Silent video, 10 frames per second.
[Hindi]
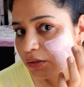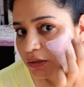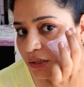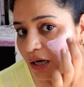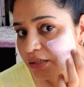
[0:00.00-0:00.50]

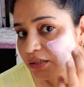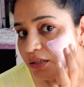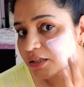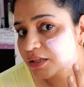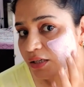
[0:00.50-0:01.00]
याद
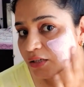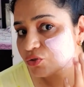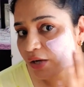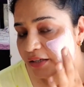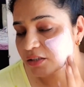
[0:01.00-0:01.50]
रखिएगा
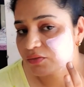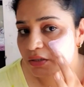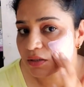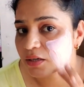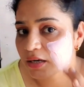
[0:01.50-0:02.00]
जो
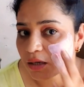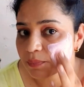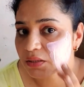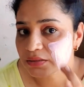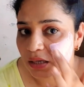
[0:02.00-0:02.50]
एक्टिवेटर है
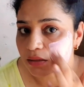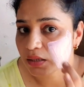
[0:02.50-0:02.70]
आपने ज़्यादा